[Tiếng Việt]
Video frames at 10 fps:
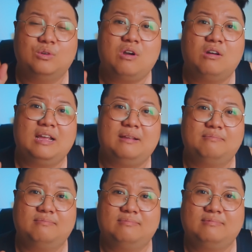của con là
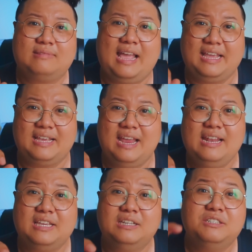thầy nghĩ
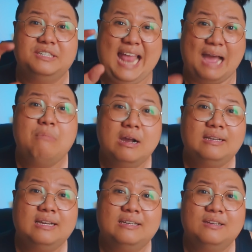là những người đã mất
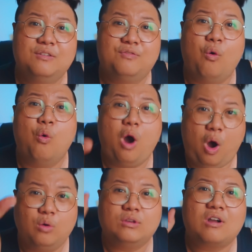á, phù
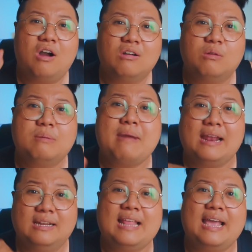hộ cho con con mới
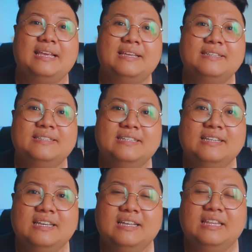mang lên đây
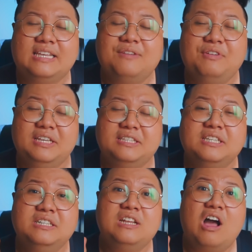thì cái vị
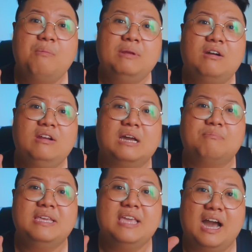sư đó mới nói
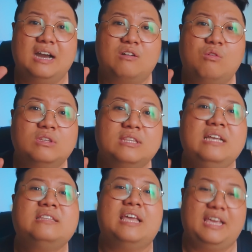rằng bây giờ con có
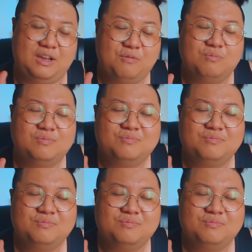tiếc tiền không